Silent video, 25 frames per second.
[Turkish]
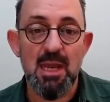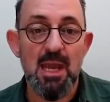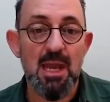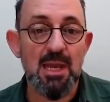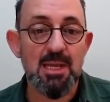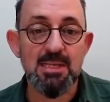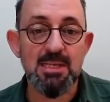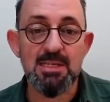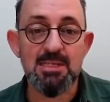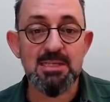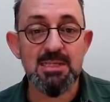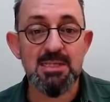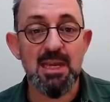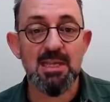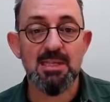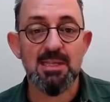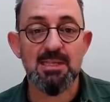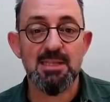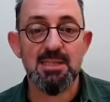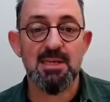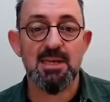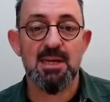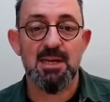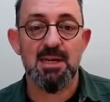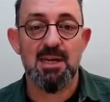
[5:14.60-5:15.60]
herkes
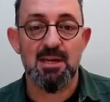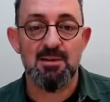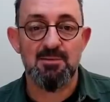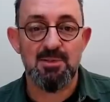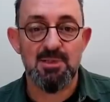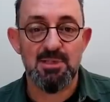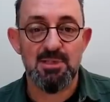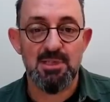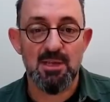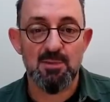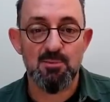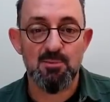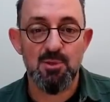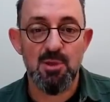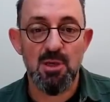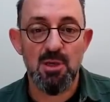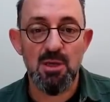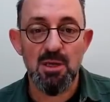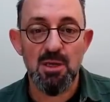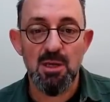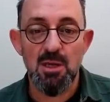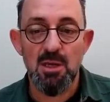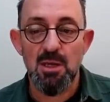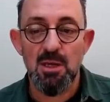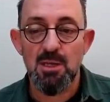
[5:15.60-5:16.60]
kendi karar verecek buna.
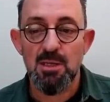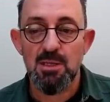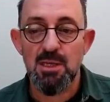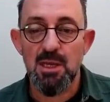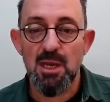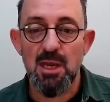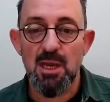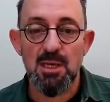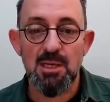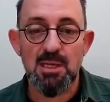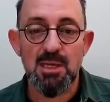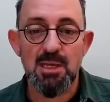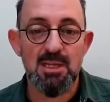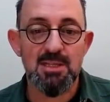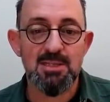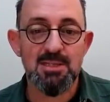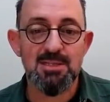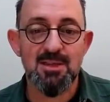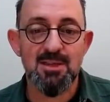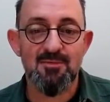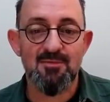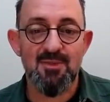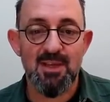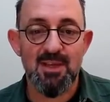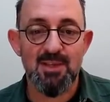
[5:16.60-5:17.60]
Ya
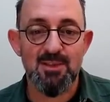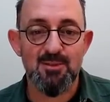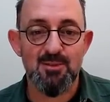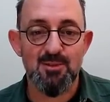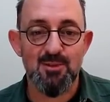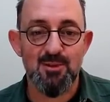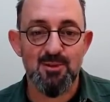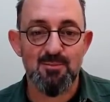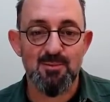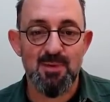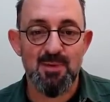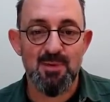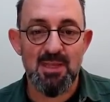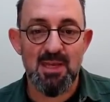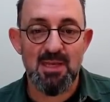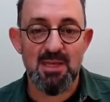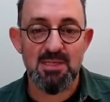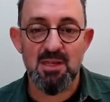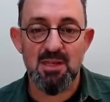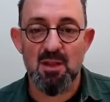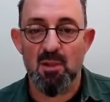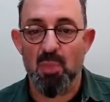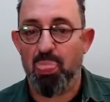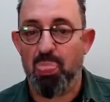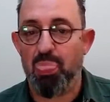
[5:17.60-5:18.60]
kendisine faydalı olmayan her
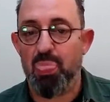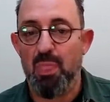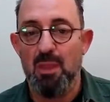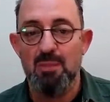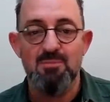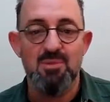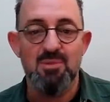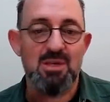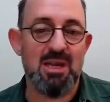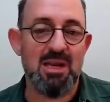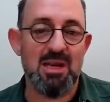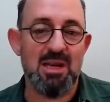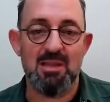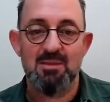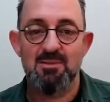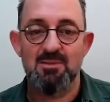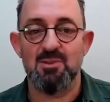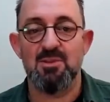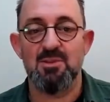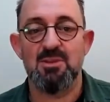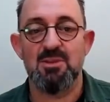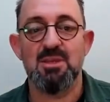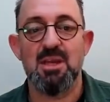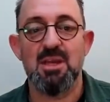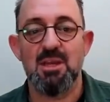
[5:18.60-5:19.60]
şey bu ne lan
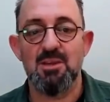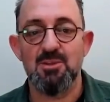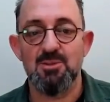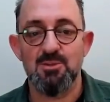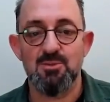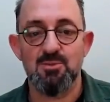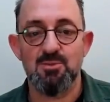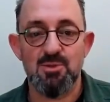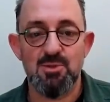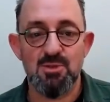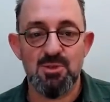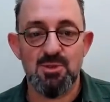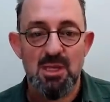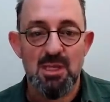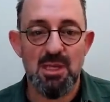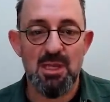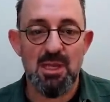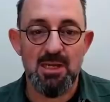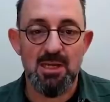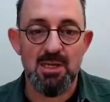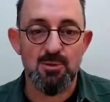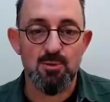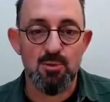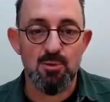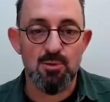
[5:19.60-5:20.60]
dünya lüzumsuz
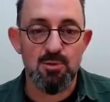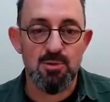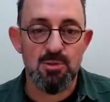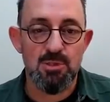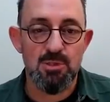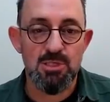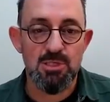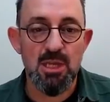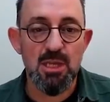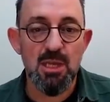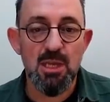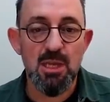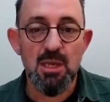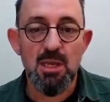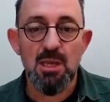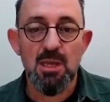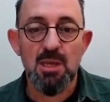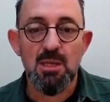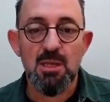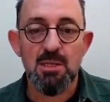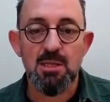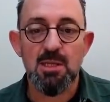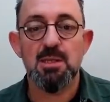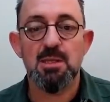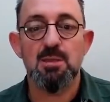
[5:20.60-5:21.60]
şeylerle dolu diyecek
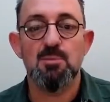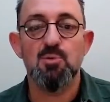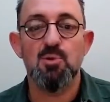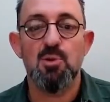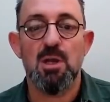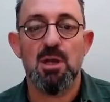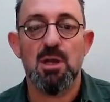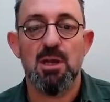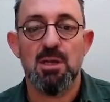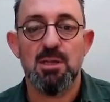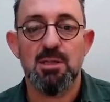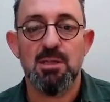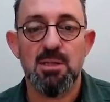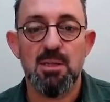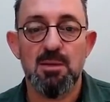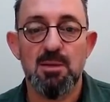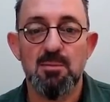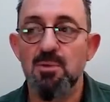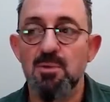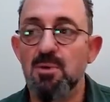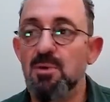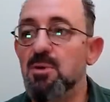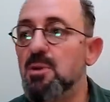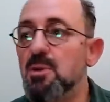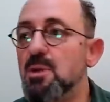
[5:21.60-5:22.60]
ya da bu hayatta
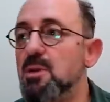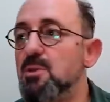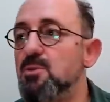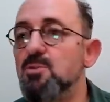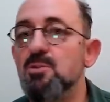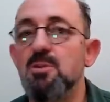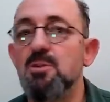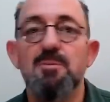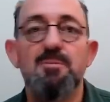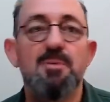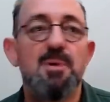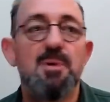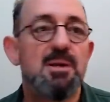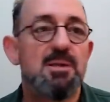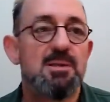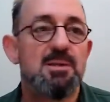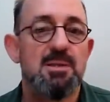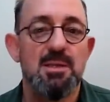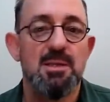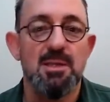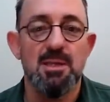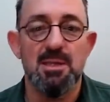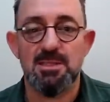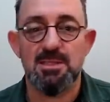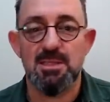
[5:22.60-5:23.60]
böyle Luna
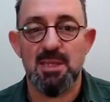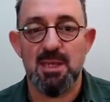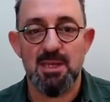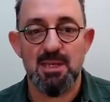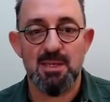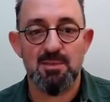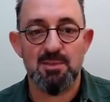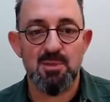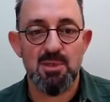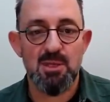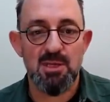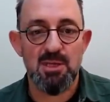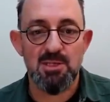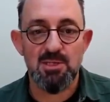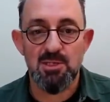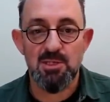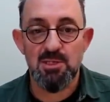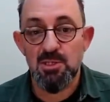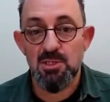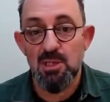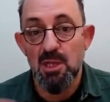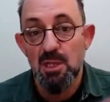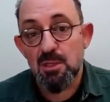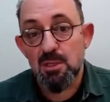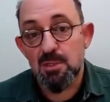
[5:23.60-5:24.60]
Park'ta gezer gibi
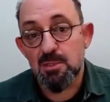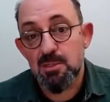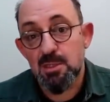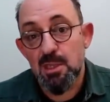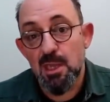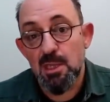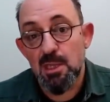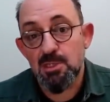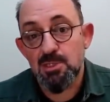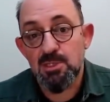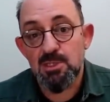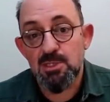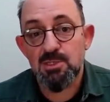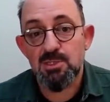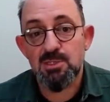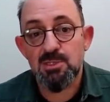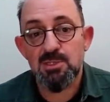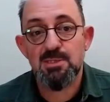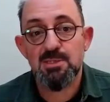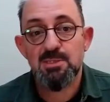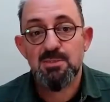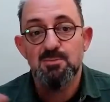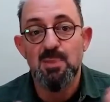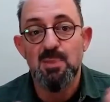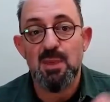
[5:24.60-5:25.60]
yaşayacak. Tercih
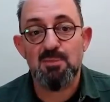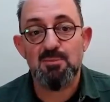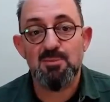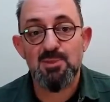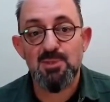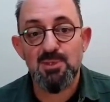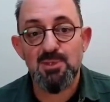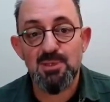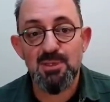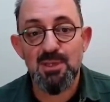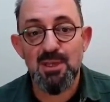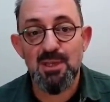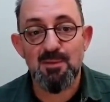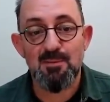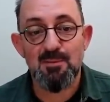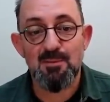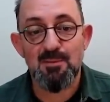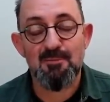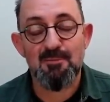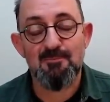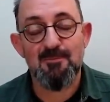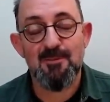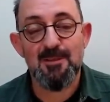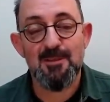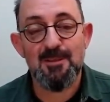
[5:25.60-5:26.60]
sizin. Ben bir şey
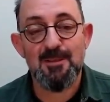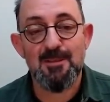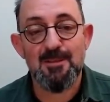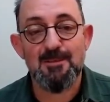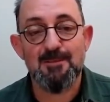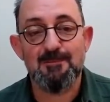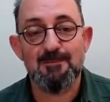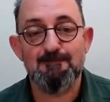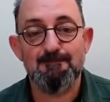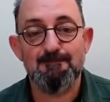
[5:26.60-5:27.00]
diyemem vallahi.